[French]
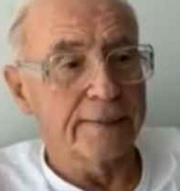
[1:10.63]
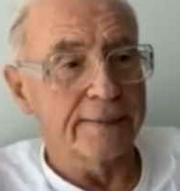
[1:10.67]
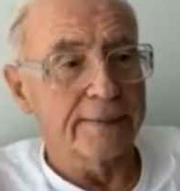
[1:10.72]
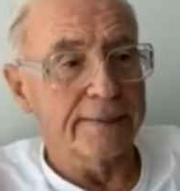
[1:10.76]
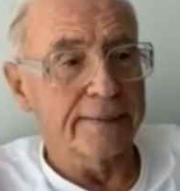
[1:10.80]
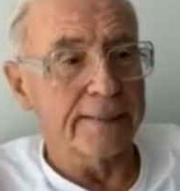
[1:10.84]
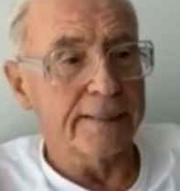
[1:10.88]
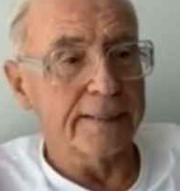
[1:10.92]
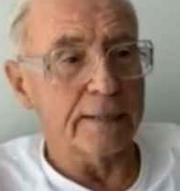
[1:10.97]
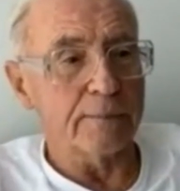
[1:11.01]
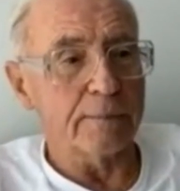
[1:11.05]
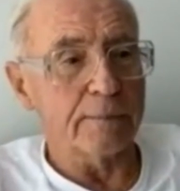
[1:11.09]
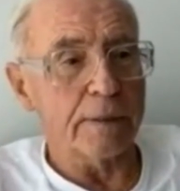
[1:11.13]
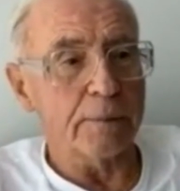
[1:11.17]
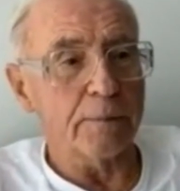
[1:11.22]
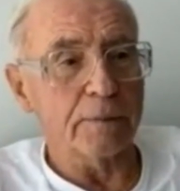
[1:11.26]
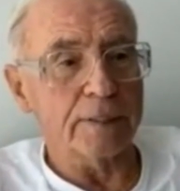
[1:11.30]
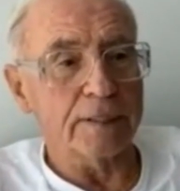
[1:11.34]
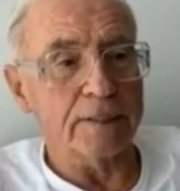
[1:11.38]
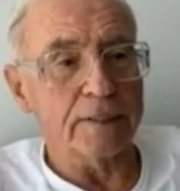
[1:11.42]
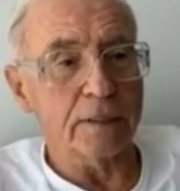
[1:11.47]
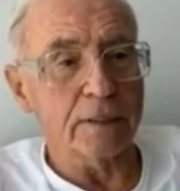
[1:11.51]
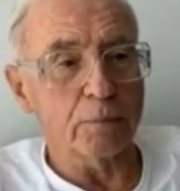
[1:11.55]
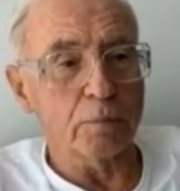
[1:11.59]
c'est quand même
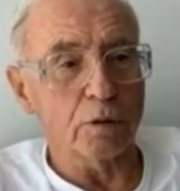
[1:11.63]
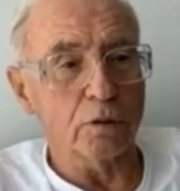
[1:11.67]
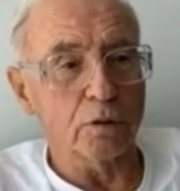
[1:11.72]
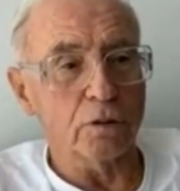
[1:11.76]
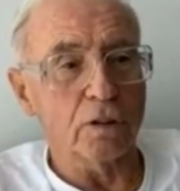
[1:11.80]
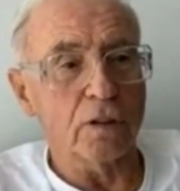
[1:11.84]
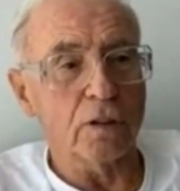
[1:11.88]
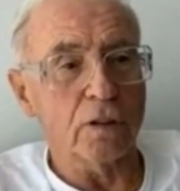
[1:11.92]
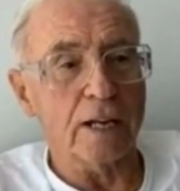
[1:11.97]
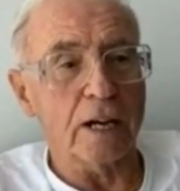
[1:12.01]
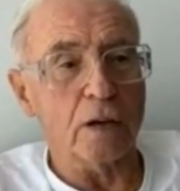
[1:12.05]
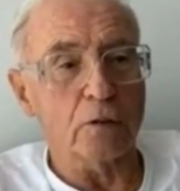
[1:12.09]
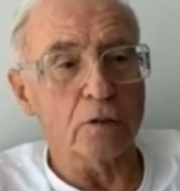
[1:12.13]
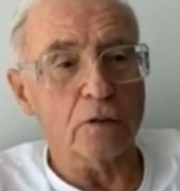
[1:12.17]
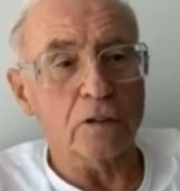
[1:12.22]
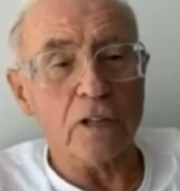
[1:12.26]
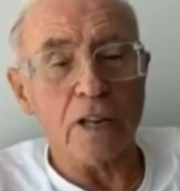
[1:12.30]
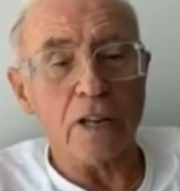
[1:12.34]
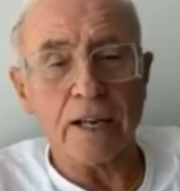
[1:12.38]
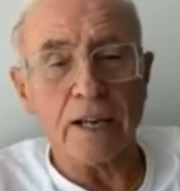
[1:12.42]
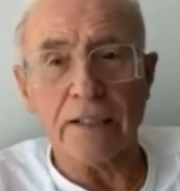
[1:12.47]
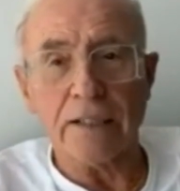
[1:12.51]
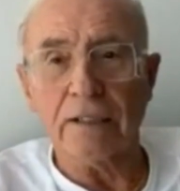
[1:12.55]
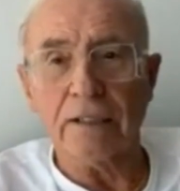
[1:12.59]
très important, la
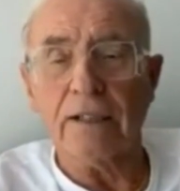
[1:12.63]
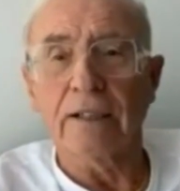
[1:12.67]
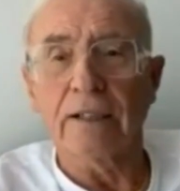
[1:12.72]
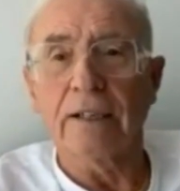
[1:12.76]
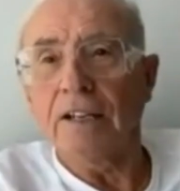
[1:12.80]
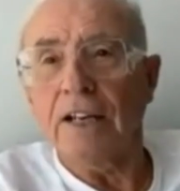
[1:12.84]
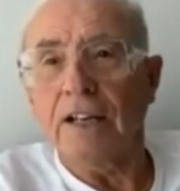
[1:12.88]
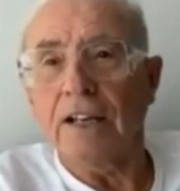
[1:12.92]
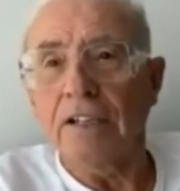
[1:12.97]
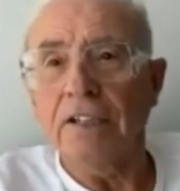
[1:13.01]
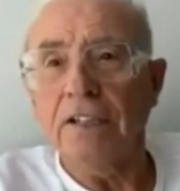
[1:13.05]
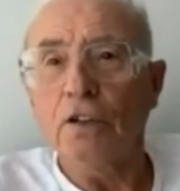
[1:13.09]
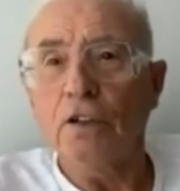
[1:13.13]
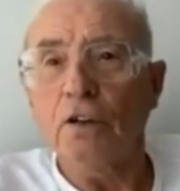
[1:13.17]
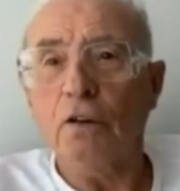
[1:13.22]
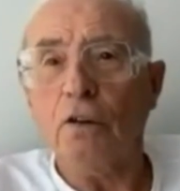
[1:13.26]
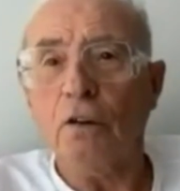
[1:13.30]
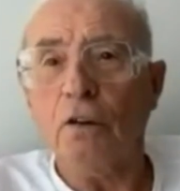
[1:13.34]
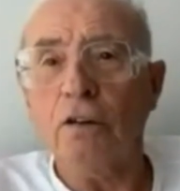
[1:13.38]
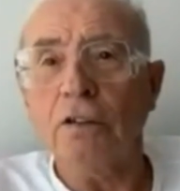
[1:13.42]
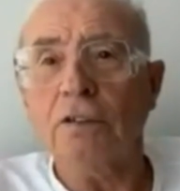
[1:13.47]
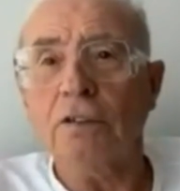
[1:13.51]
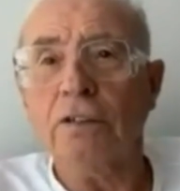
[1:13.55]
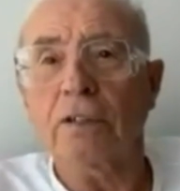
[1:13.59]
roselagne. Il y a ligne
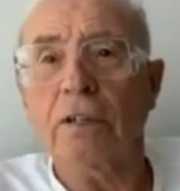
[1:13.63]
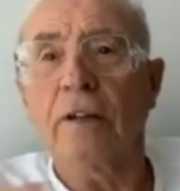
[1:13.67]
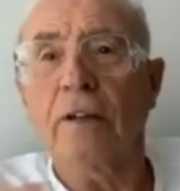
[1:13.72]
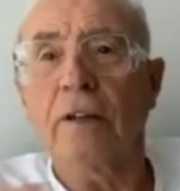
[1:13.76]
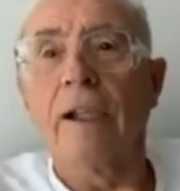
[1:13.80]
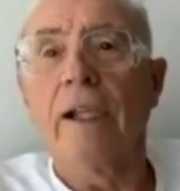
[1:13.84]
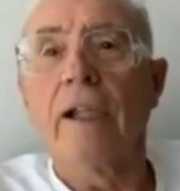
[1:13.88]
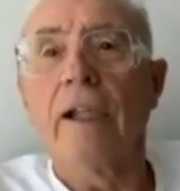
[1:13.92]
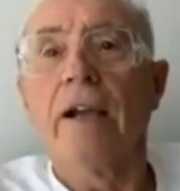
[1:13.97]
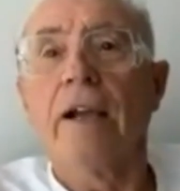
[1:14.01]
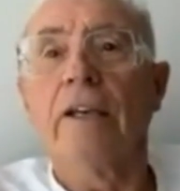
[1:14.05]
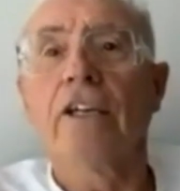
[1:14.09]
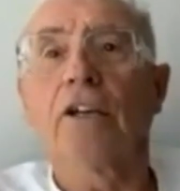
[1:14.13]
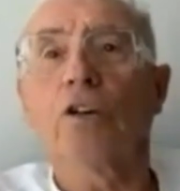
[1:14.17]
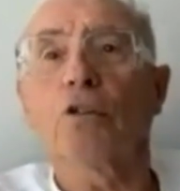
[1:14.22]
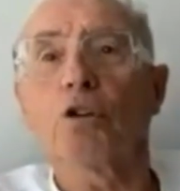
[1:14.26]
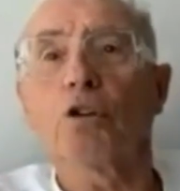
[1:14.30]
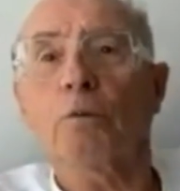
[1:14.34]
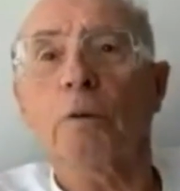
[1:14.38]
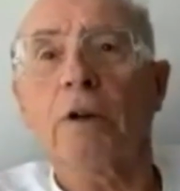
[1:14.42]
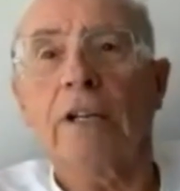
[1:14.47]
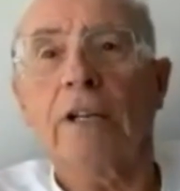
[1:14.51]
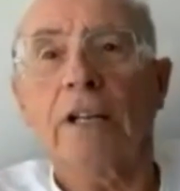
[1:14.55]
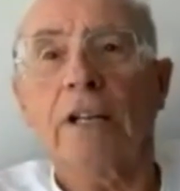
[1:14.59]
rose qui
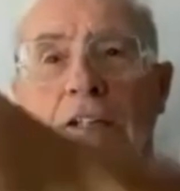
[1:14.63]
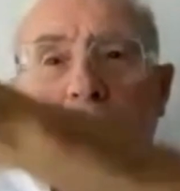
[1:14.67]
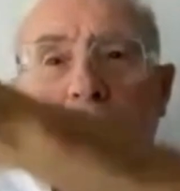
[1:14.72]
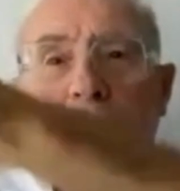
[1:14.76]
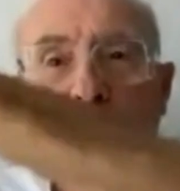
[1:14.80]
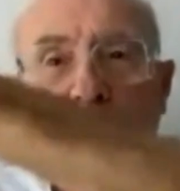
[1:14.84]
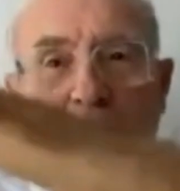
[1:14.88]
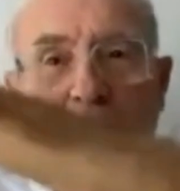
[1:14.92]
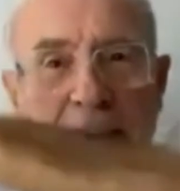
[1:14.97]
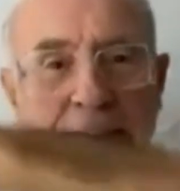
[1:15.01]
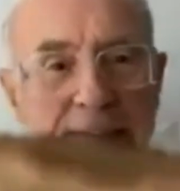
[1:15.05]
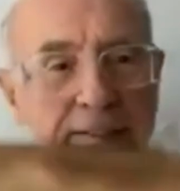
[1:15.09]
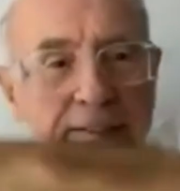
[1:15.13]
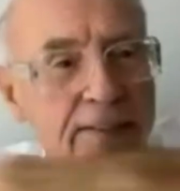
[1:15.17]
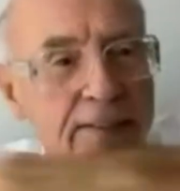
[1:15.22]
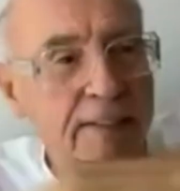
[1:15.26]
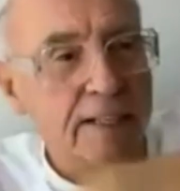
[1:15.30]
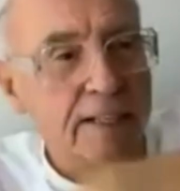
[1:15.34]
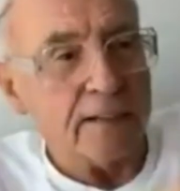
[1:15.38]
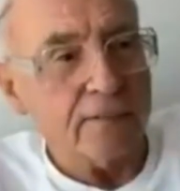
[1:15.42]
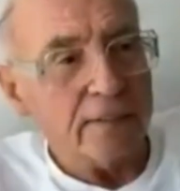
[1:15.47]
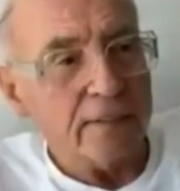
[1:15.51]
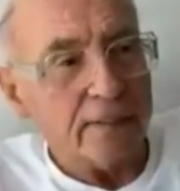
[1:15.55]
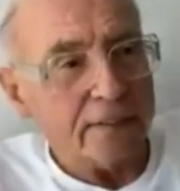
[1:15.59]
rejoint la ligne verte qui
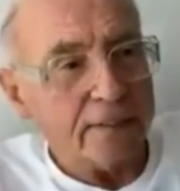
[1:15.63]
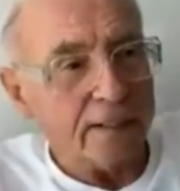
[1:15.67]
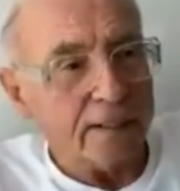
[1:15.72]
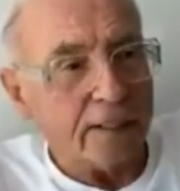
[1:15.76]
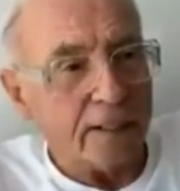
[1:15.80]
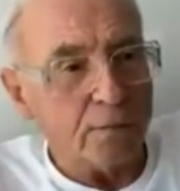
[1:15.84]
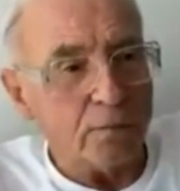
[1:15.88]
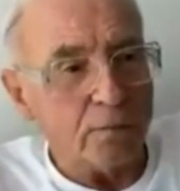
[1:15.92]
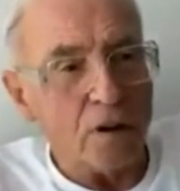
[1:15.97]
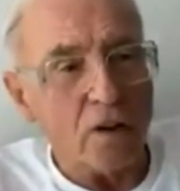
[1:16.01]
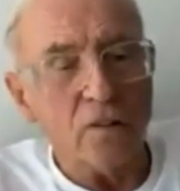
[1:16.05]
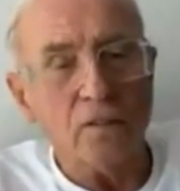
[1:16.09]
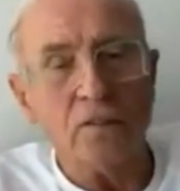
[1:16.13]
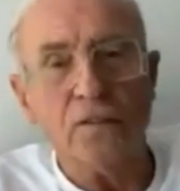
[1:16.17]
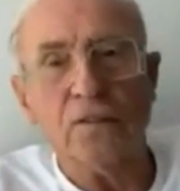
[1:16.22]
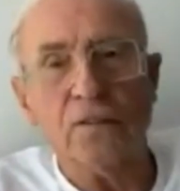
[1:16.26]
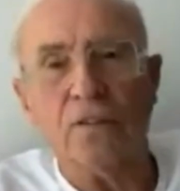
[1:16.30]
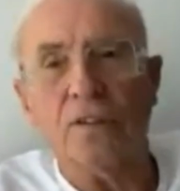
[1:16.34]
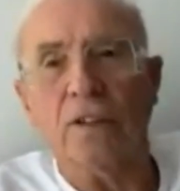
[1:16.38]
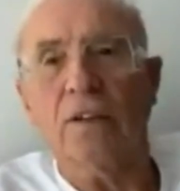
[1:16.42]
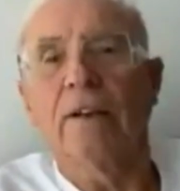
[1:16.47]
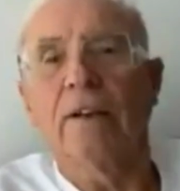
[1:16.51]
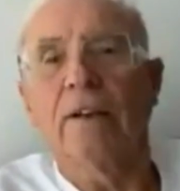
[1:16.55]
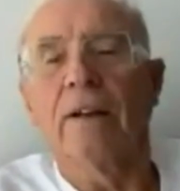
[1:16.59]
traverse la France
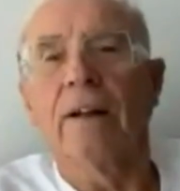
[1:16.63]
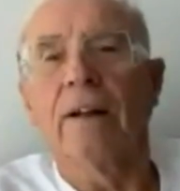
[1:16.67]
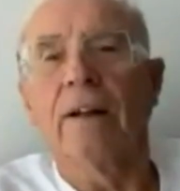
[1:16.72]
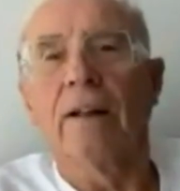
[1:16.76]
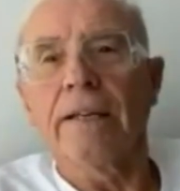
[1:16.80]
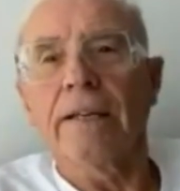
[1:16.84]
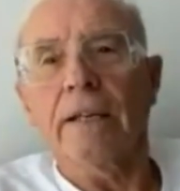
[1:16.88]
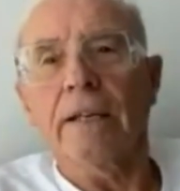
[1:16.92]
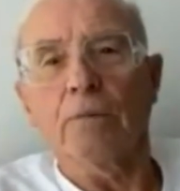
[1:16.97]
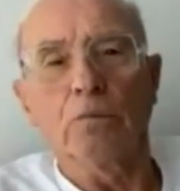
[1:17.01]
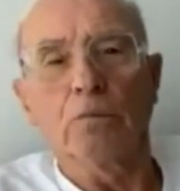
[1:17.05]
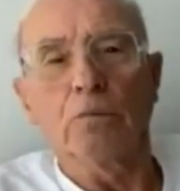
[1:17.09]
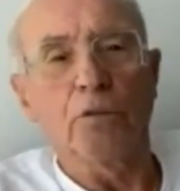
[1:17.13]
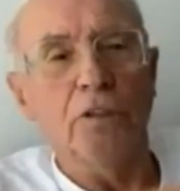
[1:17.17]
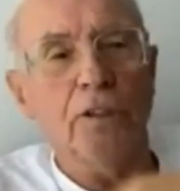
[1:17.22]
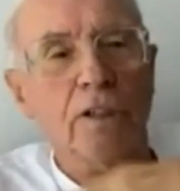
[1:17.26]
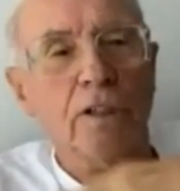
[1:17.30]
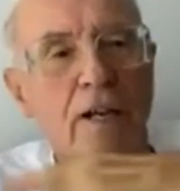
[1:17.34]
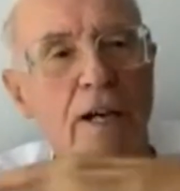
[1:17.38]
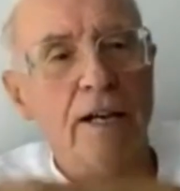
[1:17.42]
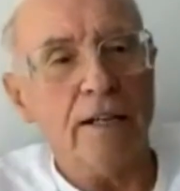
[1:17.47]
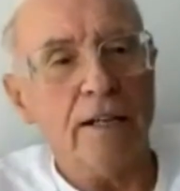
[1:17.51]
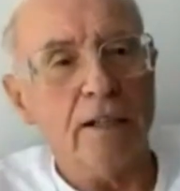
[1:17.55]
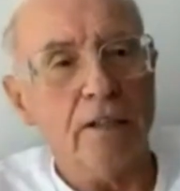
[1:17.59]
et qui
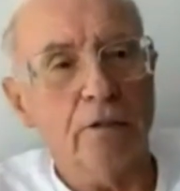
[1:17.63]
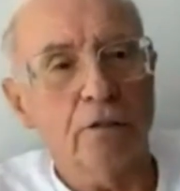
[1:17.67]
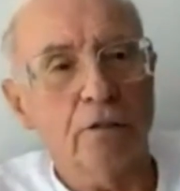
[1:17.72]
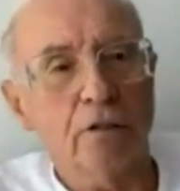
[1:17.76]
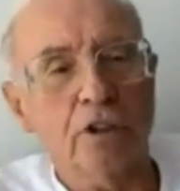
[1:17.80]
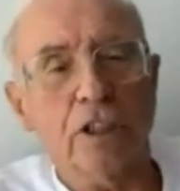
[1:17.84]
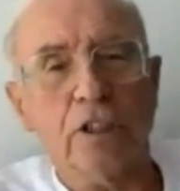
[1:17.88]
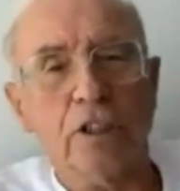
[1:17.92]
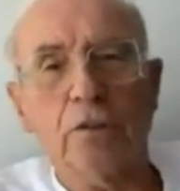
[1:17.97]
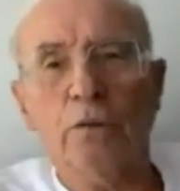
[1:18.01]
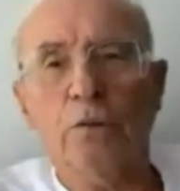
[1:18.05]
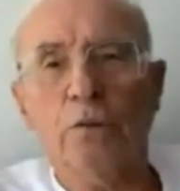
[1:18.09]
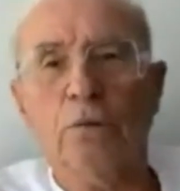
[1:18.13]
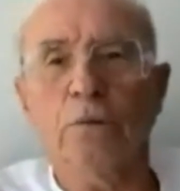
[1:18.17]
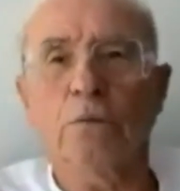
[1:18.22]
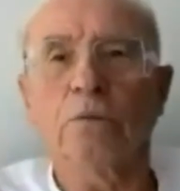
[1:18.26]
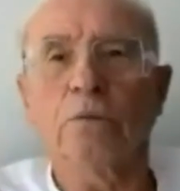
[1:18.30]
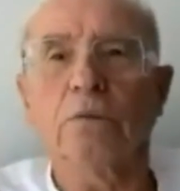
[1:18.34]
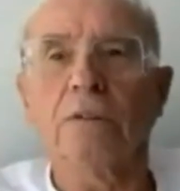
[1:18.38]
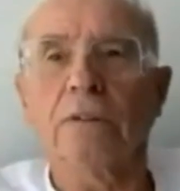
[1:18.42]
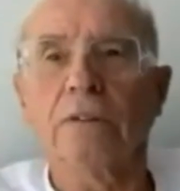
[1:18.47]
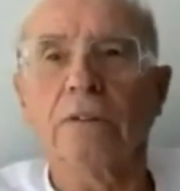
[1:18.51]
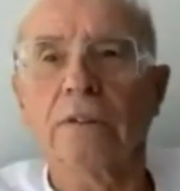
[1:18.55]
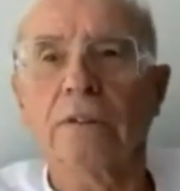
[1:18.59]
aboutira à Rennes-le-Château.